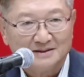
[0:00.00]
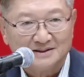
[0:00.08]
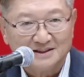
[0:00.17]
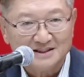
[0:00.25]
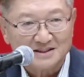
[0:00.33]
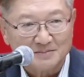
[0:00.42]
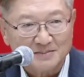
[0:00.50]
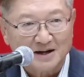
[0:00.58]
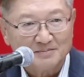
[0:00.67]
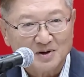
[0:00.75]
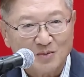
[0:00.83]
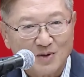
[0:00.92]
สิ่งที่สำคั
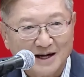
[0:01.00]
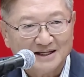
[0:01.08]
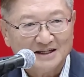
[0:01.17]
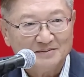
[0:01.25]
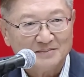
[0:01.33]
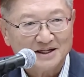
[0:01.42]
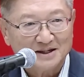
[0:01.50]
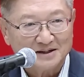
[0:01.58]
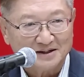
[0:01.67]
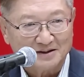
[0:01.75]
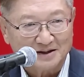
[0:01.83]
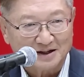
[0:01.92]
ญเมื่อวานนี้ไม่ได้
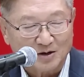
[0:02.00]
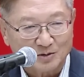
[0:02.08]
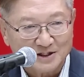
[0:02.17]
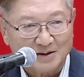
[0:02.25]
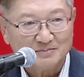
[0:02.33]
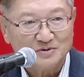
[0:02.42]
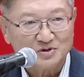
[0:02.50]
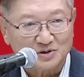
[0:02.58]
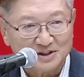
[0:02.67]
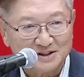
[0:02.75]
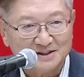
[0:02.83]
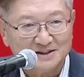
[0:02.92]
เราย้ำจุด
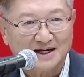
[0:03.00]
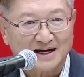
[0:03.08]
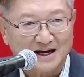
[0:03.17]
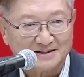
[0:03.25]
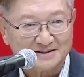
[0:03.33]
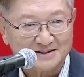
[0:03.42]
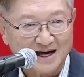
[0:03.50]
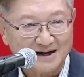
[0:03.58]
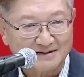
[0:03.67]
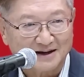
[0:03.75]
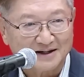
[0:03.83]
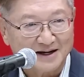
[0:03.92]
ยืนในการสร้าง
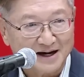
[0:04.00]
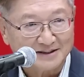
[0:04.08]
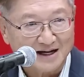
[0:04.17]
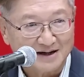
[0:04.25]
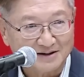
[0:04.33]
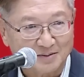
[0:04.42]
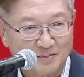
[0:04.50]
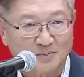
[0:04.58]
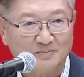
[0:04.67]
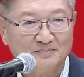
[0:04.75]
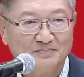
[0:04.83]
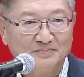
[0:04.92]
รายได้ทั้งระบบ
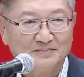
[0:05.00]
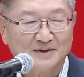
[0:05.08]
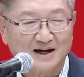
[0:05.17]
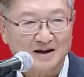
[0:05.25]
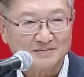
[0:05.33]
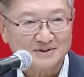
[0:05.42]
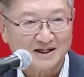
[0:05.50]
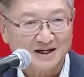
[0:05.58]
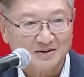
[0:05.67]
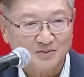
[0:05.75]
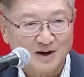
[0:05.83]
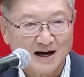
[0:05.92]
นะครับจะ
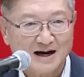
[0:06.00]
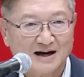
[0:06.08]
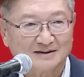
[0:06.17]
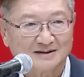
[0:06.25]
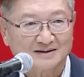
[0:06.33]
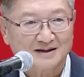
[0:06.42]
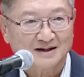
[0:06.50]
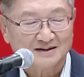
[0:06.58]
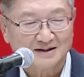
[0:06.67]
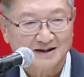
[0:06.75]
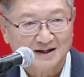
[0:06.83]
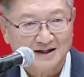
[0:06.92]
เห็นว่าทั้ง
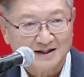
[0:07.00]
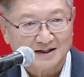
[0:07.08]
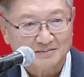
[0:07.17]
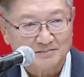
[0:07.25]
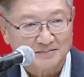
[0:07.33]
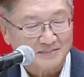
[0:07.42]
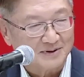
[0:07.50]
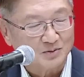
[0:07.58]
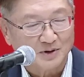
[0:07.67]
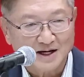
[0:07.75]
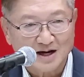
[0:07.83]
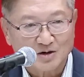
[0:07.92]
ท่าน
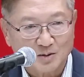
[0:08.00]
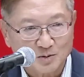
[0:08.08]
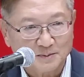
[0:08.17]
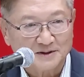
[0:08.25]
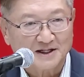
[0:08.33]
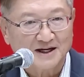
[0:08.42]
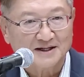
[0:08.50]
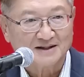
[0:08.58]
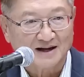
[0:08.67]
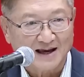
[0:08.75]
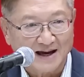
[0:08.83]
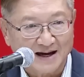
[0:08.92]
หัวหน้าครอบครัวเพื่อไทย
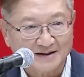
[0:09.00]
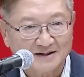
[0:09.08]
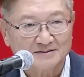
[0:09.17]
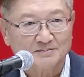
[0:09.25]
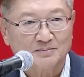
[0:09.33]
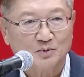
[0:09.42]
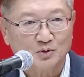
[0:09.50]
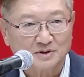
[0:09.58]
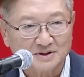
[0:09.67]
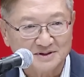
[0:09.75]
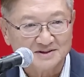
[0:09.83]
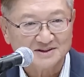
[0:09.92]
แถลงนั้นพูด
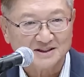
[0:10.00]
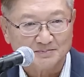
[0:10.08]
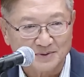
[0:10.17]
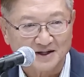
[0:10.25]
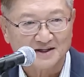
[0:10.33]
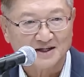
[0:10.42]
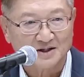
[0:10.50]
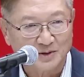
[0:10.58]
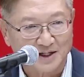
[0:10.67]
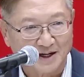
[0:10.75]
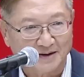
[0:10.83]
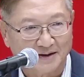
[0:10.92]
ถึงสิบประเด็น
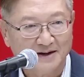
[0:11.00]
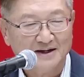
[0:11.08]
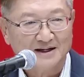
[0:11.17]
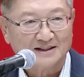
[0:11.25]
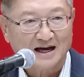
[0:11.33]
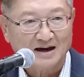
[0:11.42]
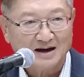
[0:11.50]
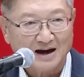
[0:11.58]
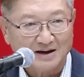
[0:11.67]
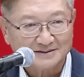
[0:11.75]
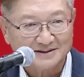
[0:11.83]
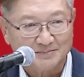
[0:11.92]
ด้วยกันทั้ง
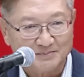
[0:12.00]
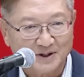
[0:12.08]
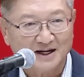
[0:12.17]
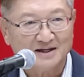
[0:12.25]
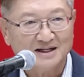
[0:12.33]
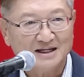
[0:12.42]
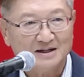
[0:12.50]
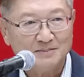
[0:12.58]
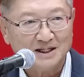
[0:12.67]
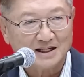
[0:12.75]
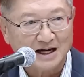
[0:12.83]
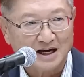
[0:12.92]
สิบประเด็นนี้
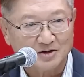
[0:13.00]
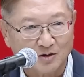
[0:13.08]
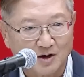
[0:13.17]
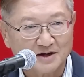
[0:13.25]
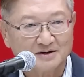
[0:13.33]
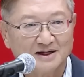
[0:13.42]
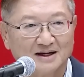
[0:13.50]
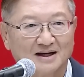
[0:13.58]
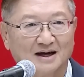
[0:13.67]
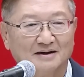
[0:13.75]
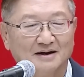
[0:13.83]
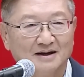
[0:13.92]
มีการร้อยเรียง
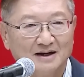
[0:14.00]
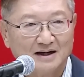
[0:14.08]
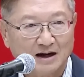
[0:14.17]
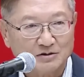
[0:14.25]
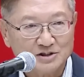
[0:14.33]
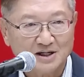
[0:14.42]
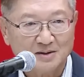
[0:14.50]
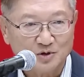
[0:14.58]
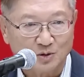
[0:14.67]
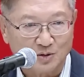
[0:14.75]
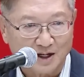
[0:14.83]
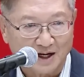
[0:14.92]
กันแล้วเชื่อม
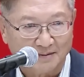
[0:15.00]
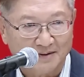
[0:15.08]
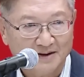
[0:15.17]
โยงกัน